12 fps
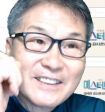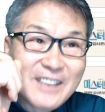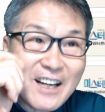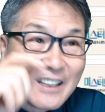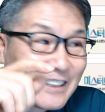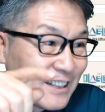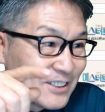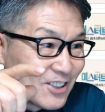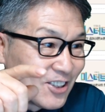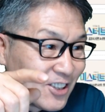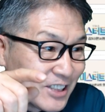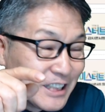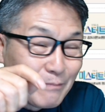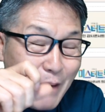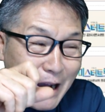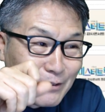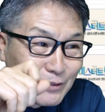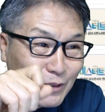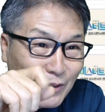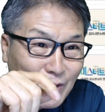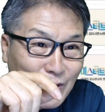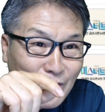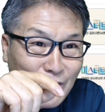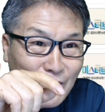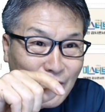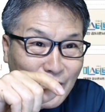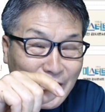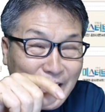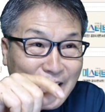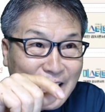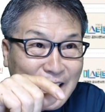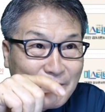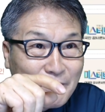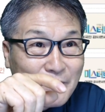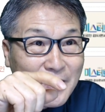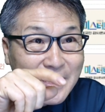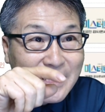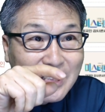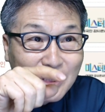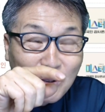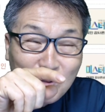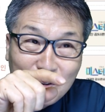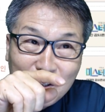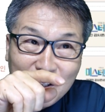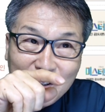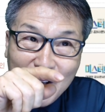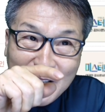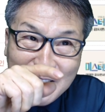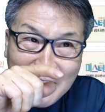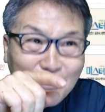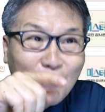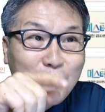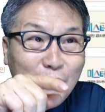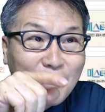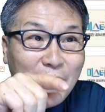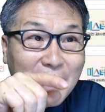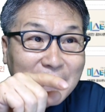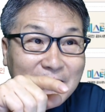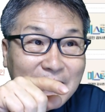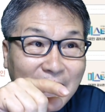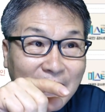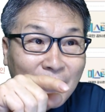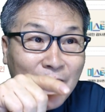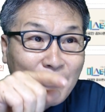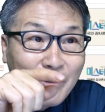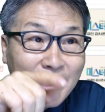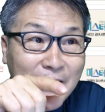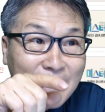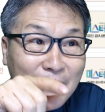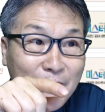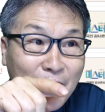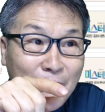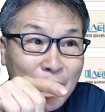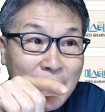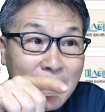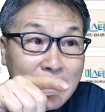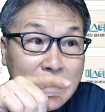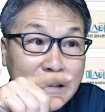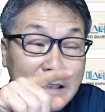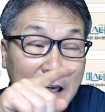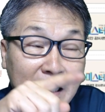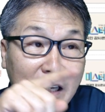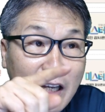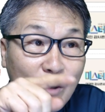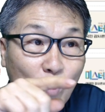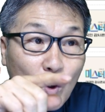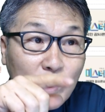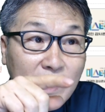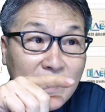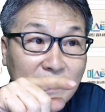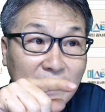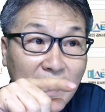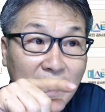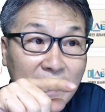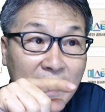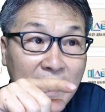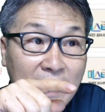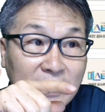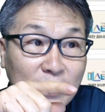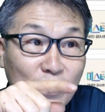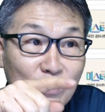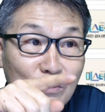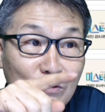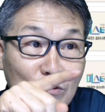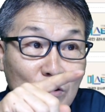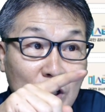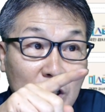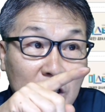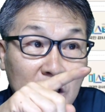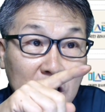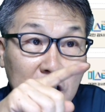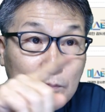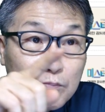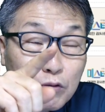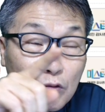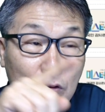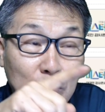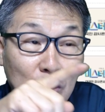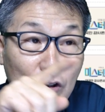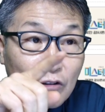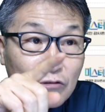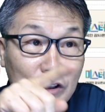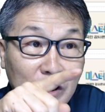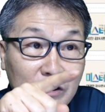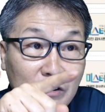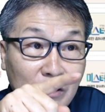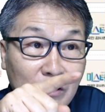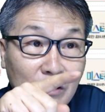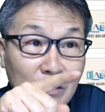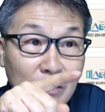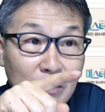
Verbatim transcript: 자, 그래서 이 방송이 시청률이 굉장히 높을 것 같아요. 왜 그러냐면 사랑의 콜센터의 시청률도 20% 전후거든요.